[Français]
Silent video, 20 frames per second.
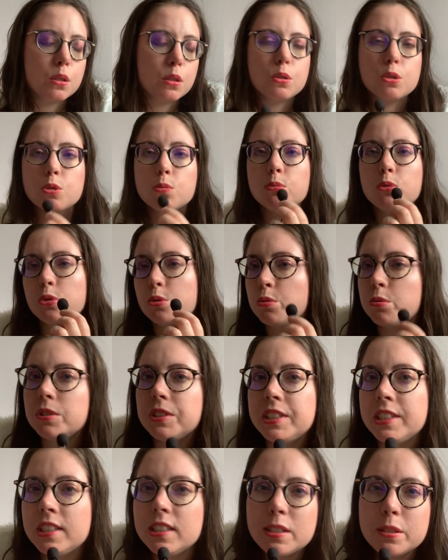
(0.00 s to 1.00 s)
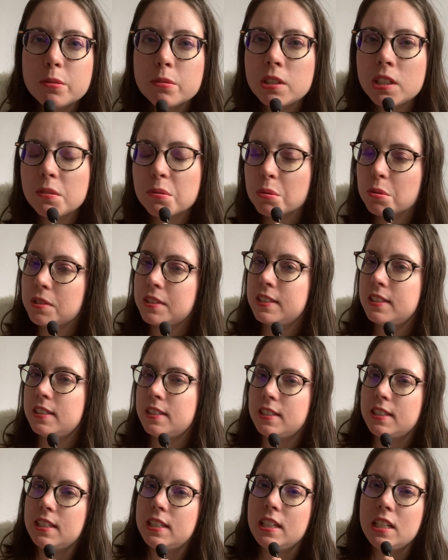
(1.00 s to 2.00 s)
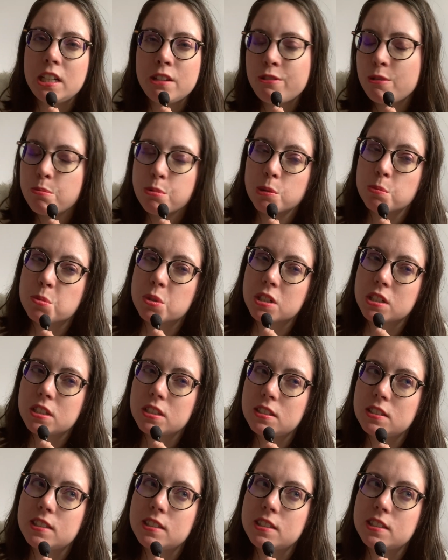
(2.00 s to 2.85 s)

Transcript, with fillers: je me suis dit, ce livre-ci, il est fait pour moi.